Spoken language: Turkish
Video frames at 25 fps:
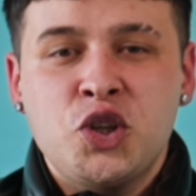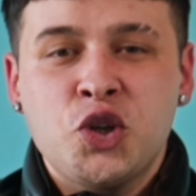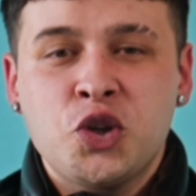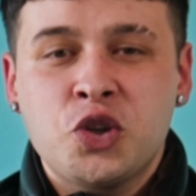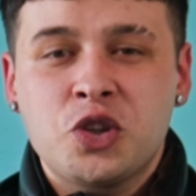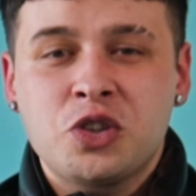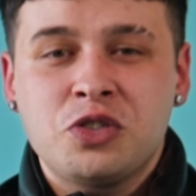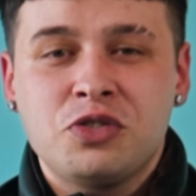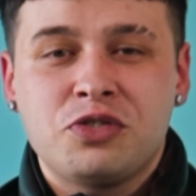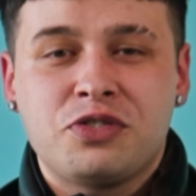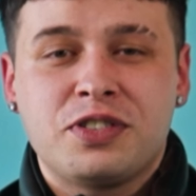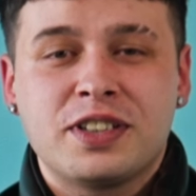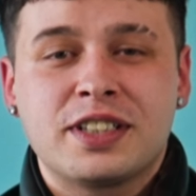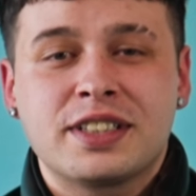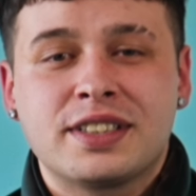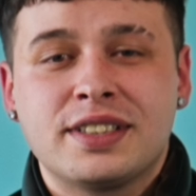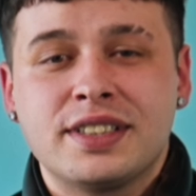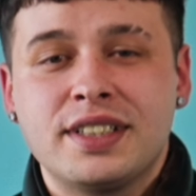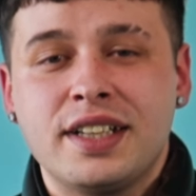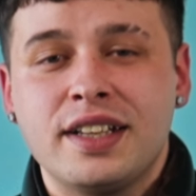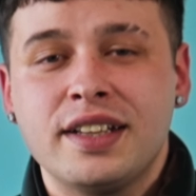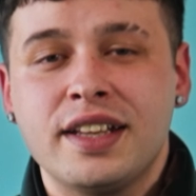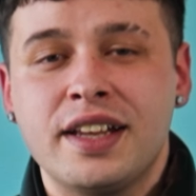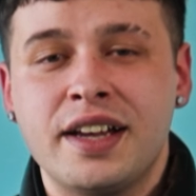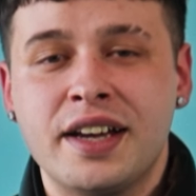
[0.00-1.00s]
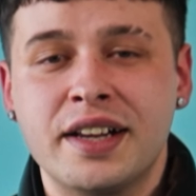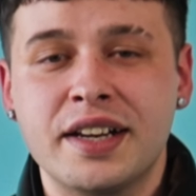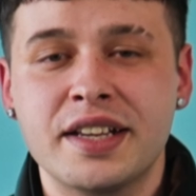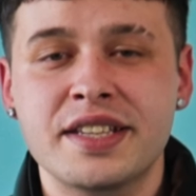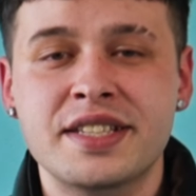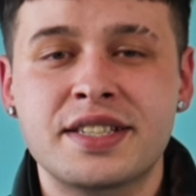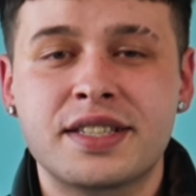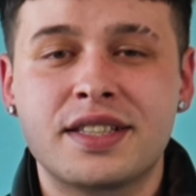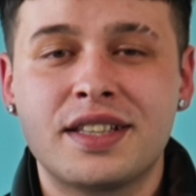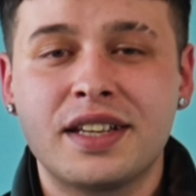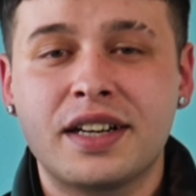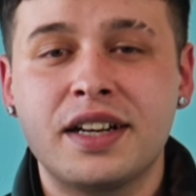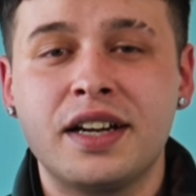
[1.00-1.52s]
diyorum fırtınalar
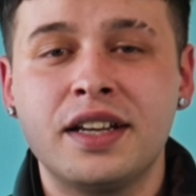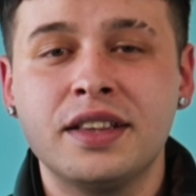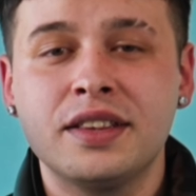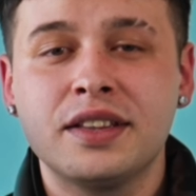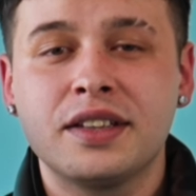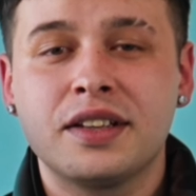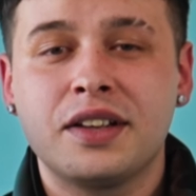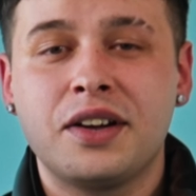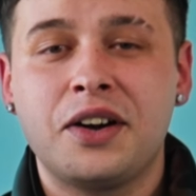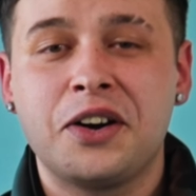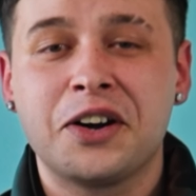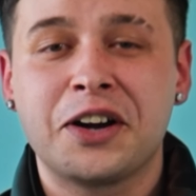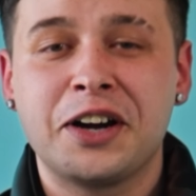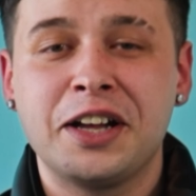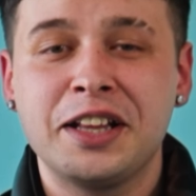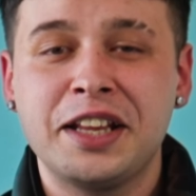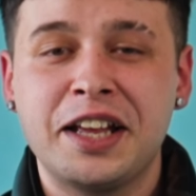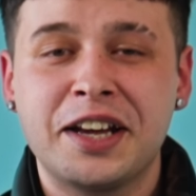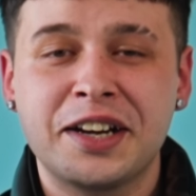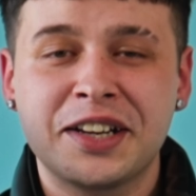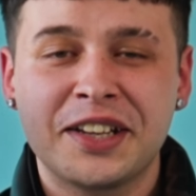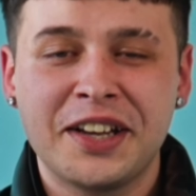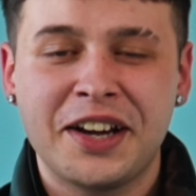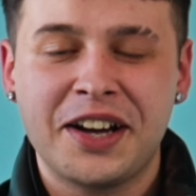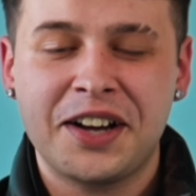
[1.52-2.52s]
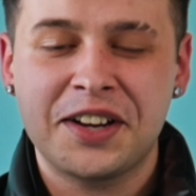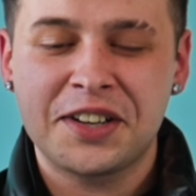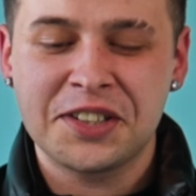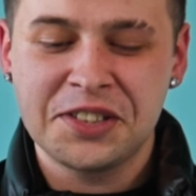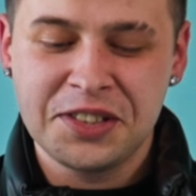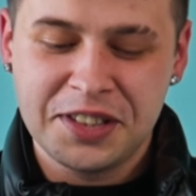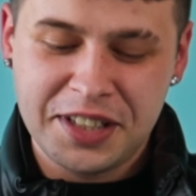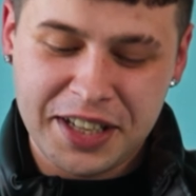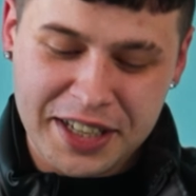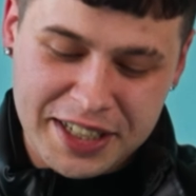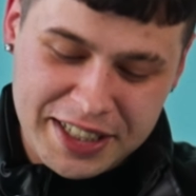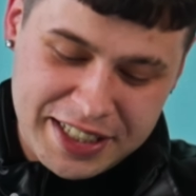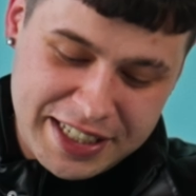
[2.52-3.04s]
istiren, agalar
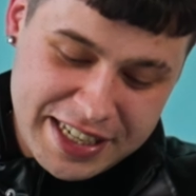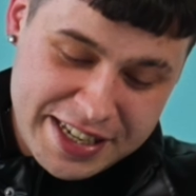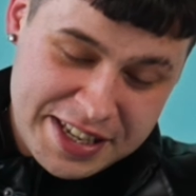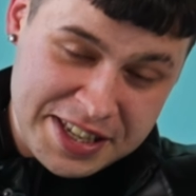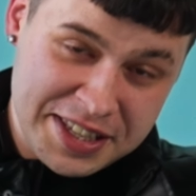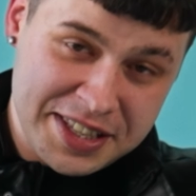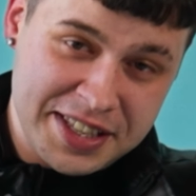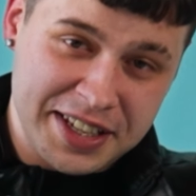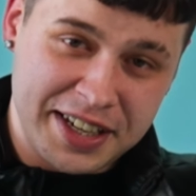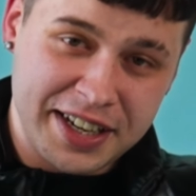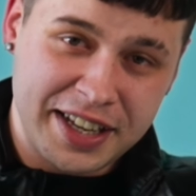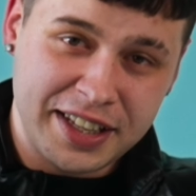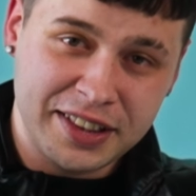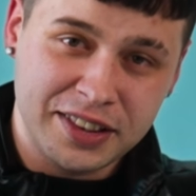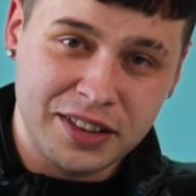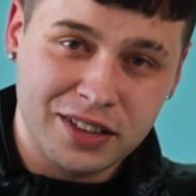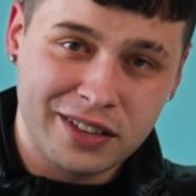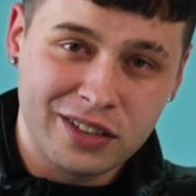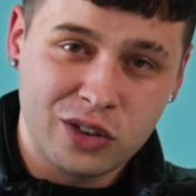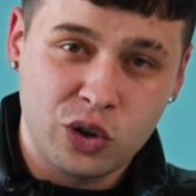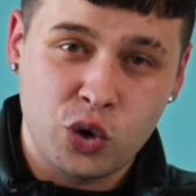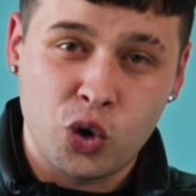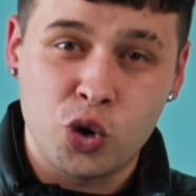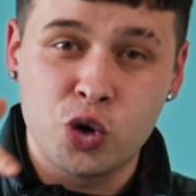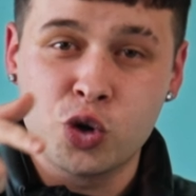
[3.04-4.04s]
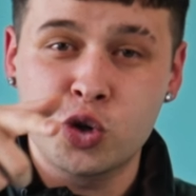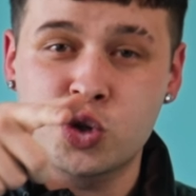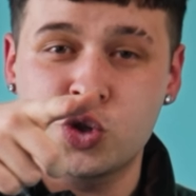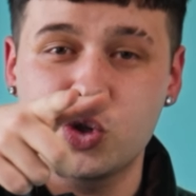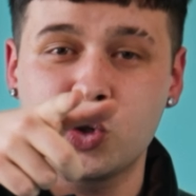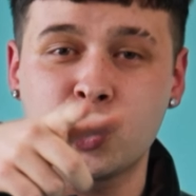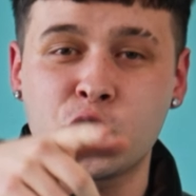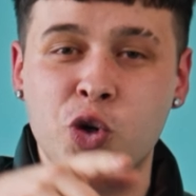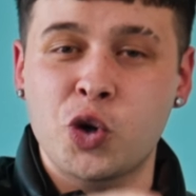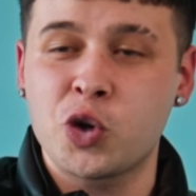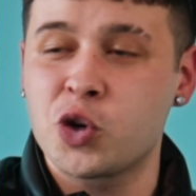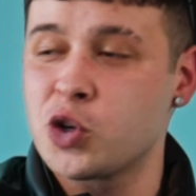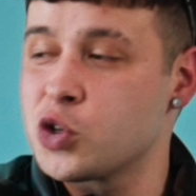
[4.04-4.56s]
yarınları kestiren,
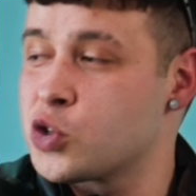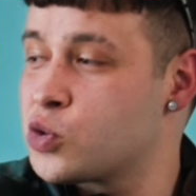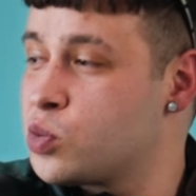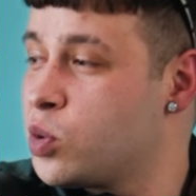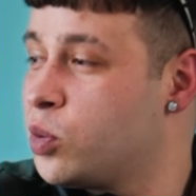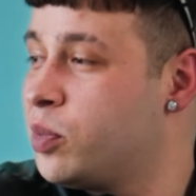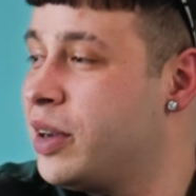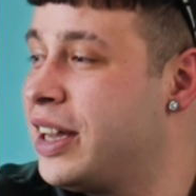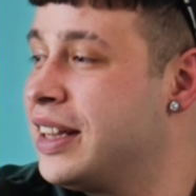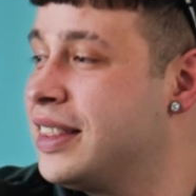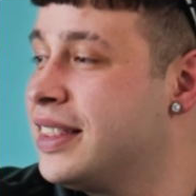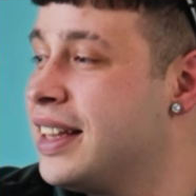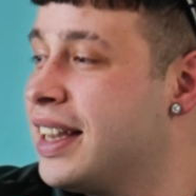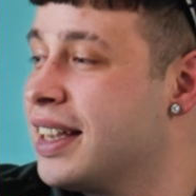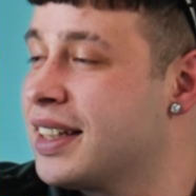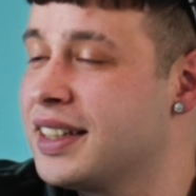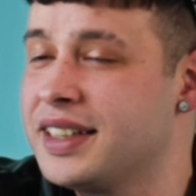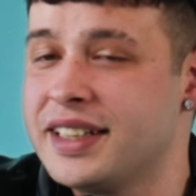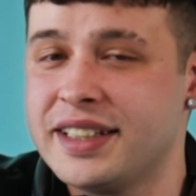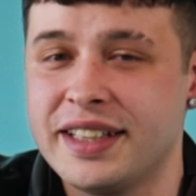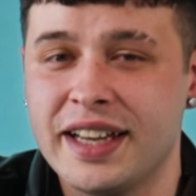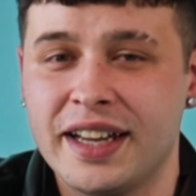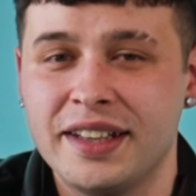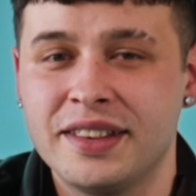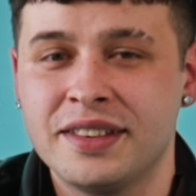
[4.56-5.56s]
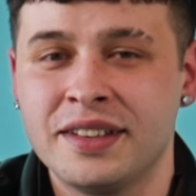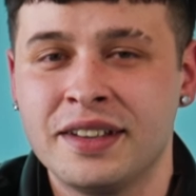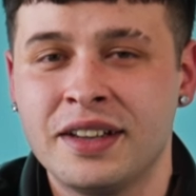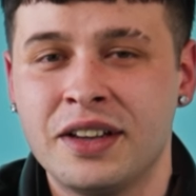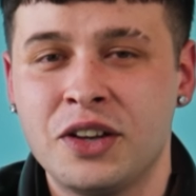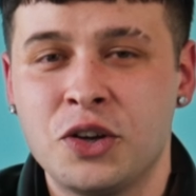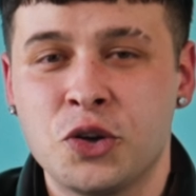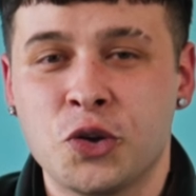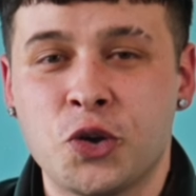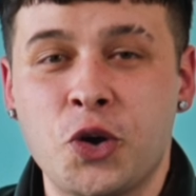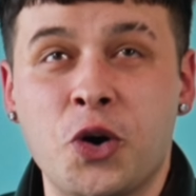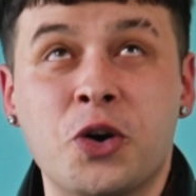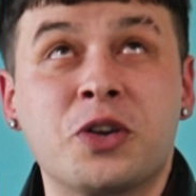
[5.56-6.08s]
konuşur orospu benden giden,
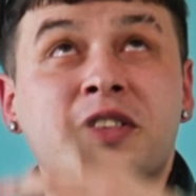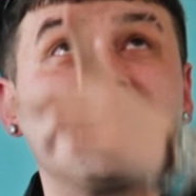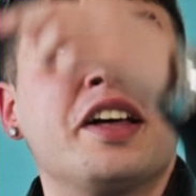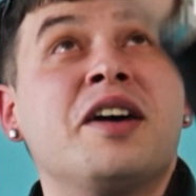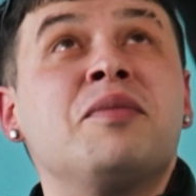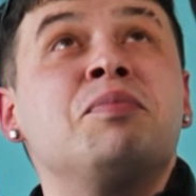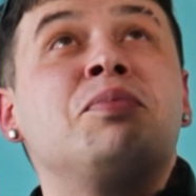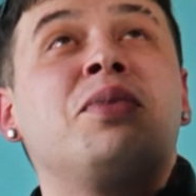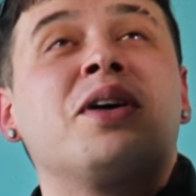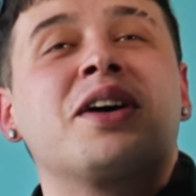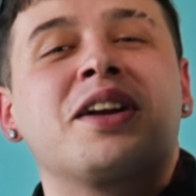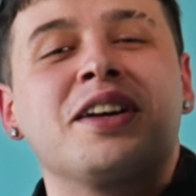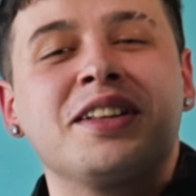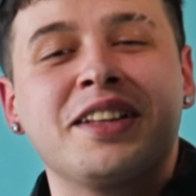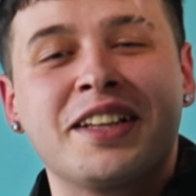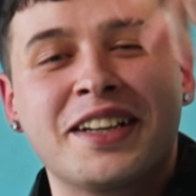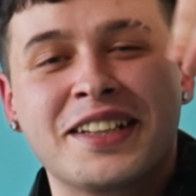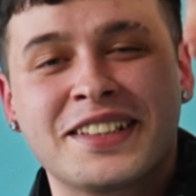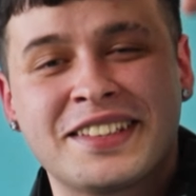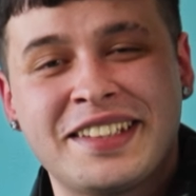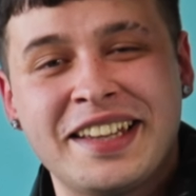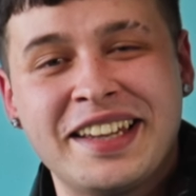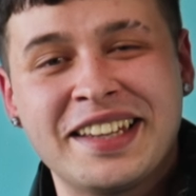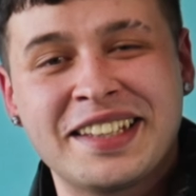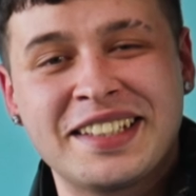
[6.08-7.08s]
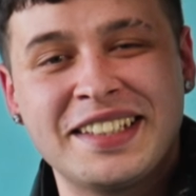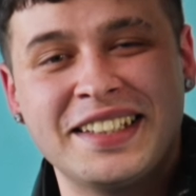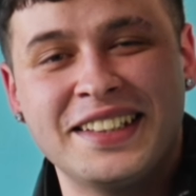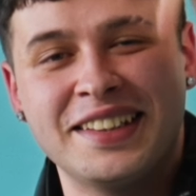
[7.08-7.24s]
gökten paraları tek